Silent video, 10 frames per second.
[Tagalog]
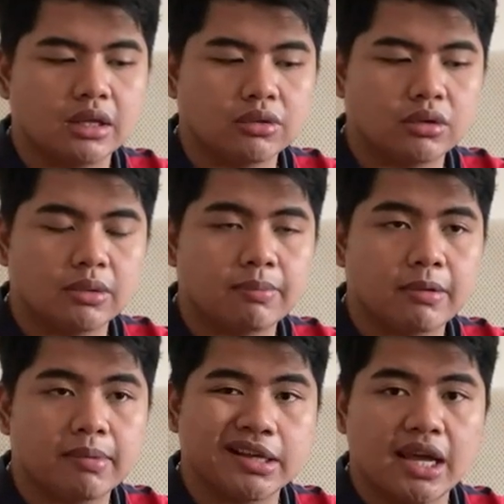Katulad
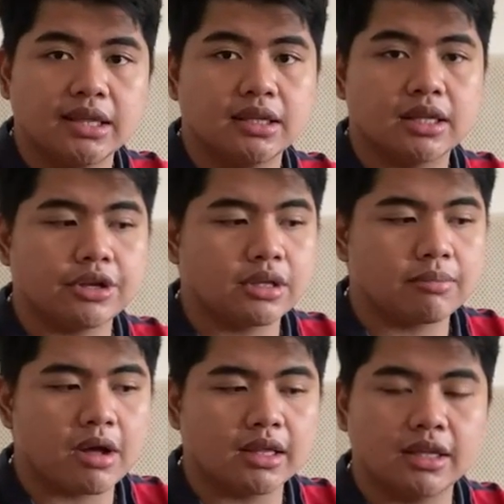pag mag ed kayo ng
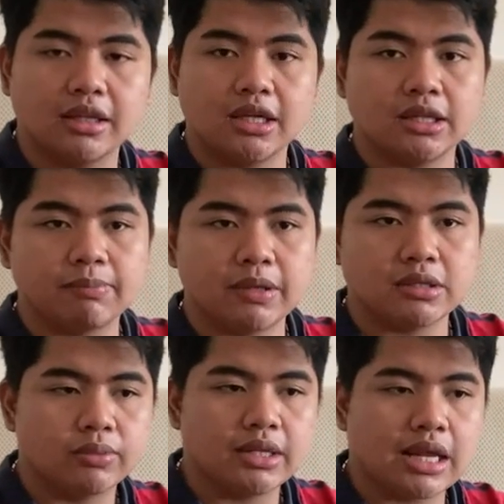mga 1080p,
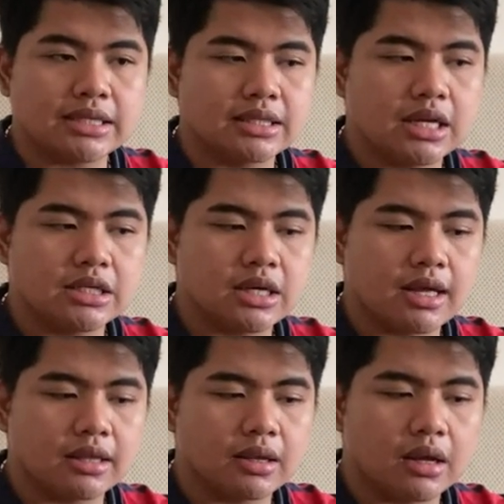it will last lang
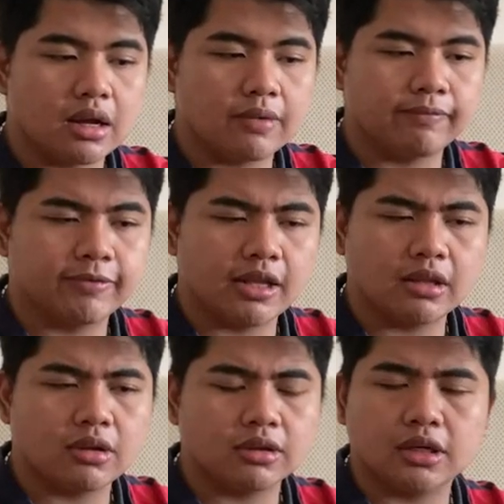siya, um,
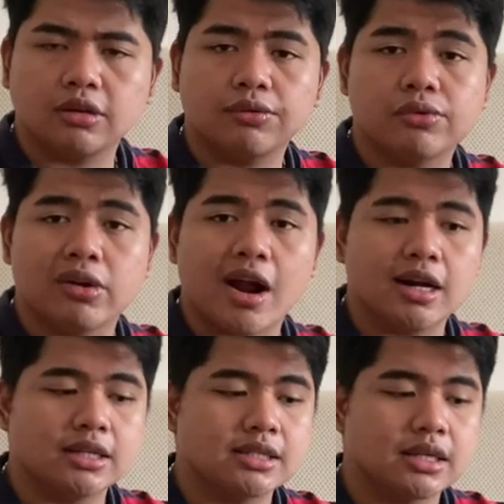tingin ko 3 to 4
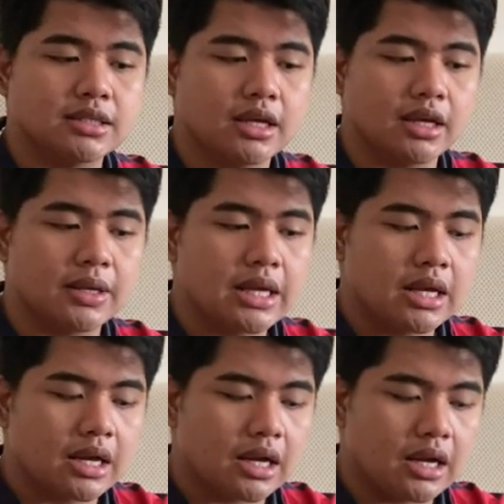hours kasi
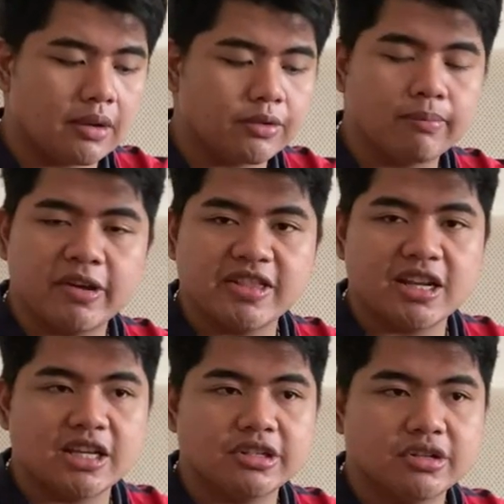um, yung
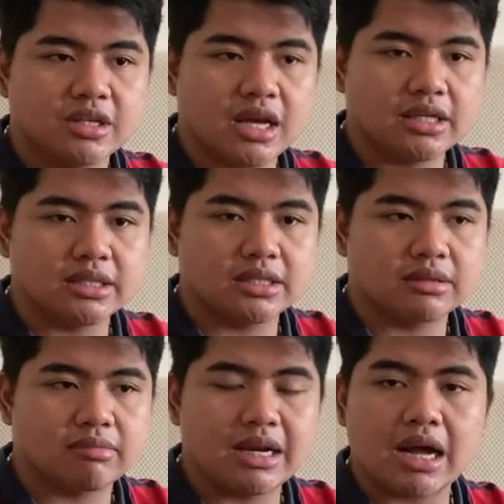ventilation niya
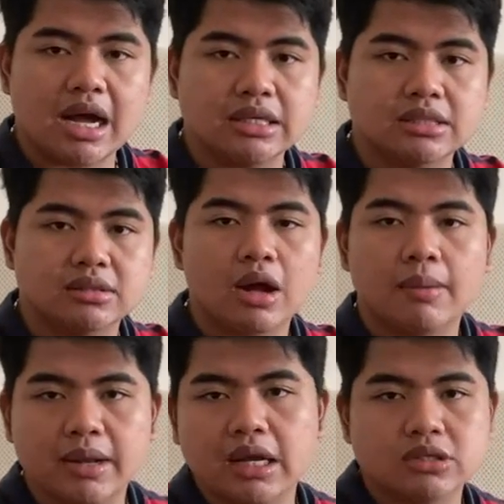is malakas.
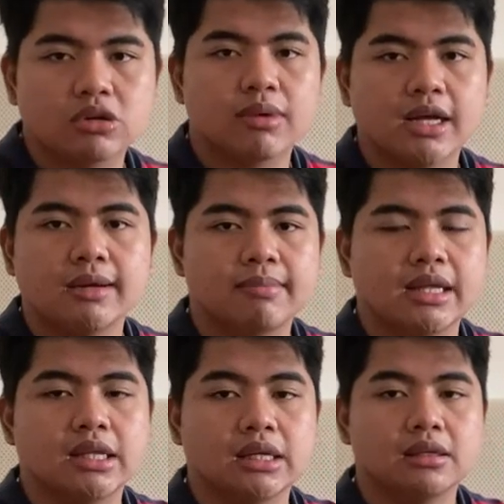Malakas kumain ng
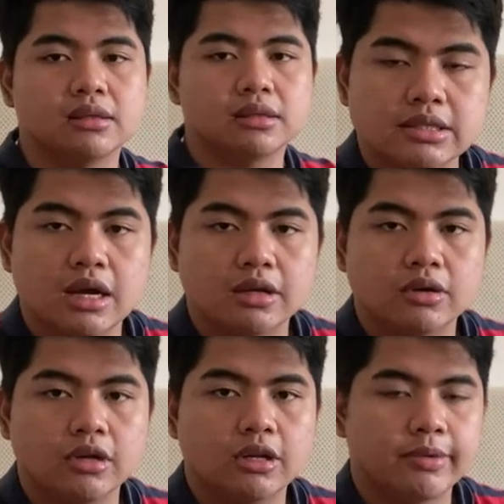battery. Para sa akin,
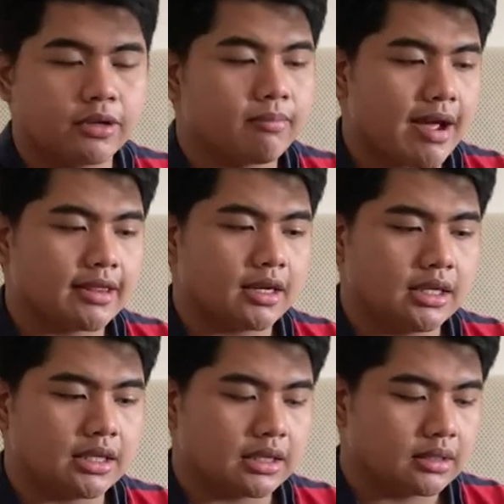okay naman yung battery
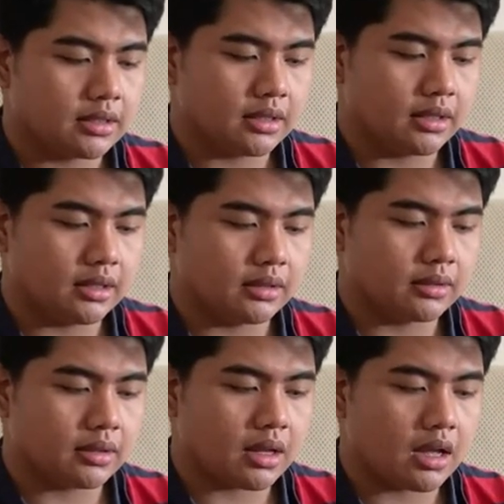niya.
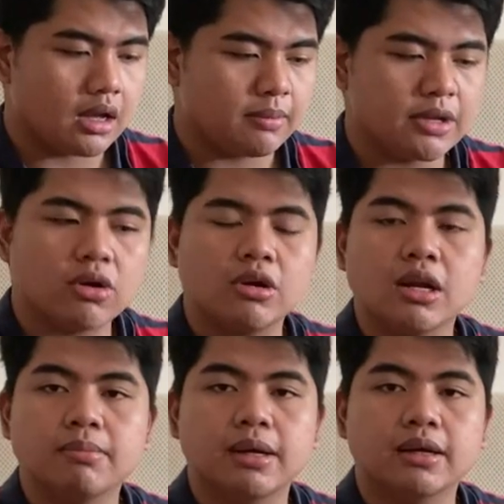And, um, ayoko
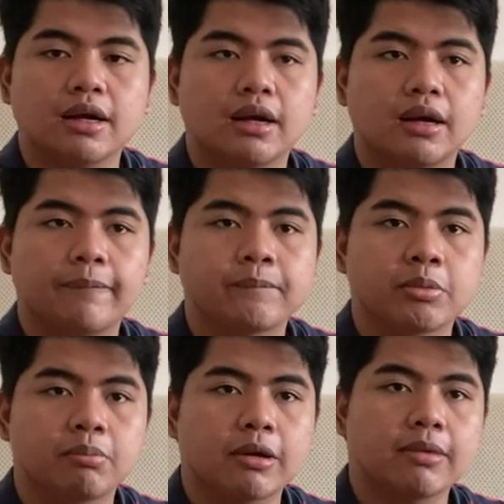lang pag, um,
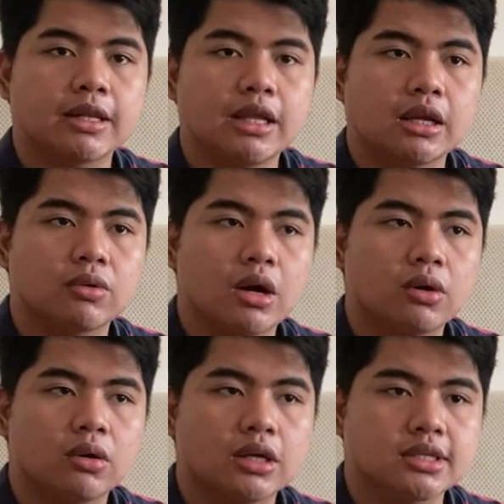pag maglalaro
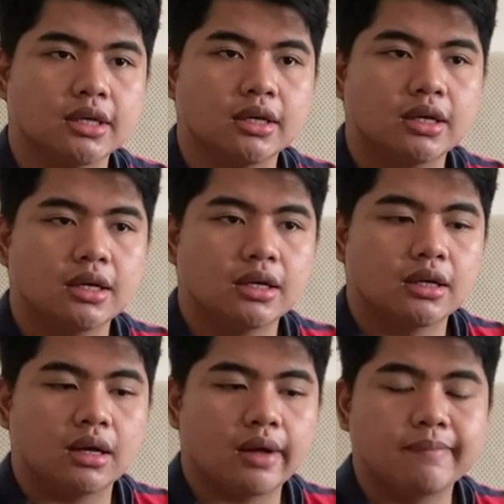ako kasi
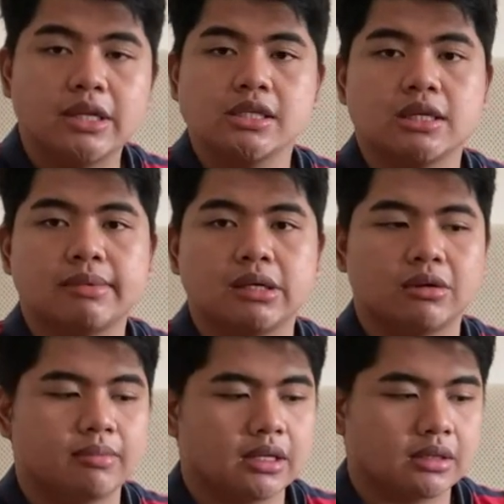ang bilis niya
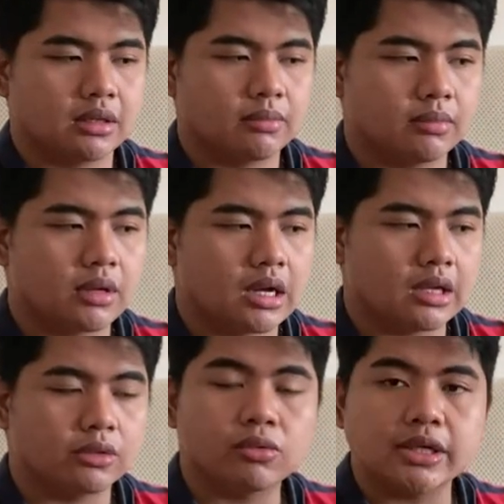malobat.
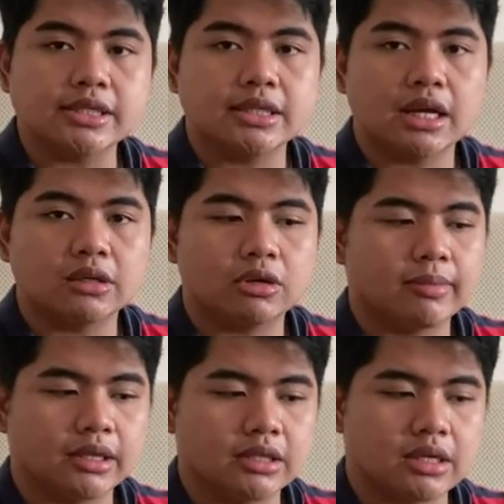Mga 2 hours lang
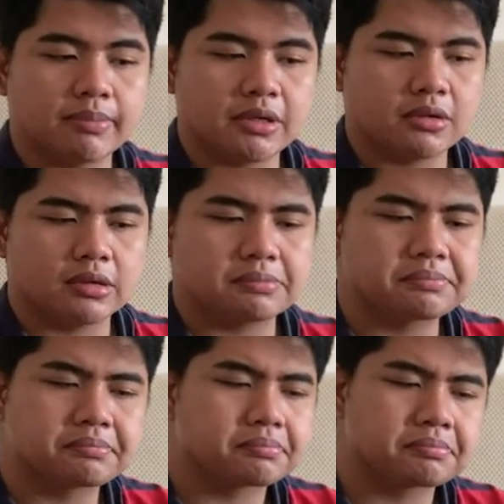lobat na siya. Pero
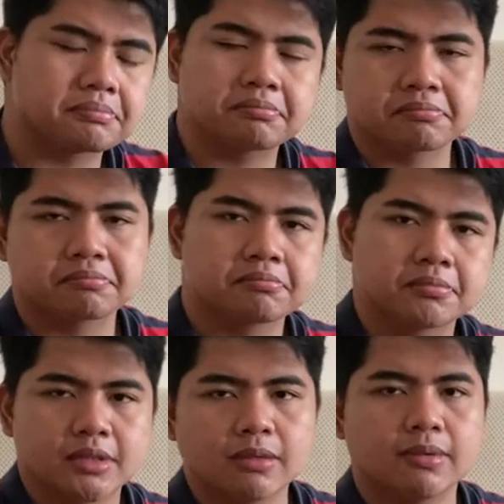
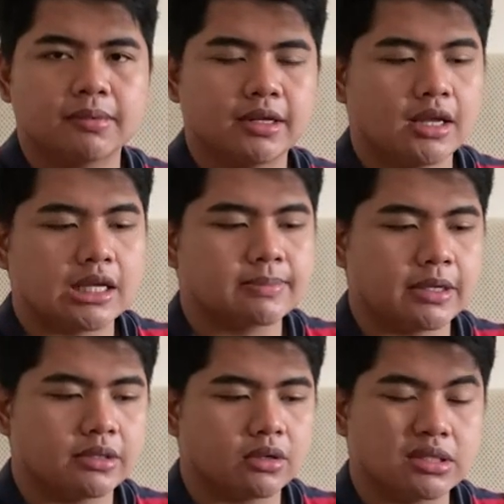ano ba may
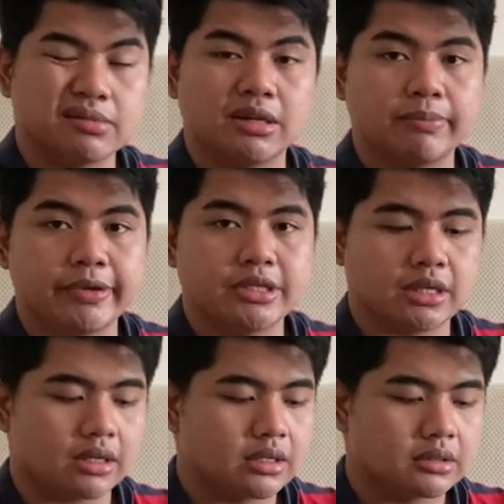na-expect nyo kasi manipis
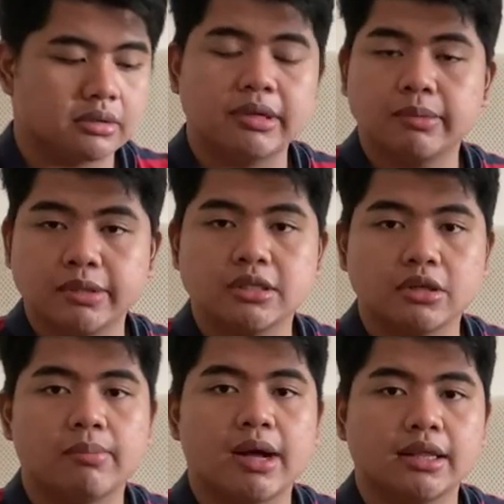siya. So, manipis na
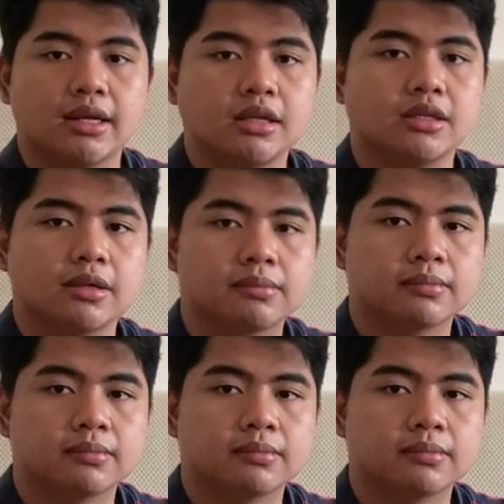yung battery niya.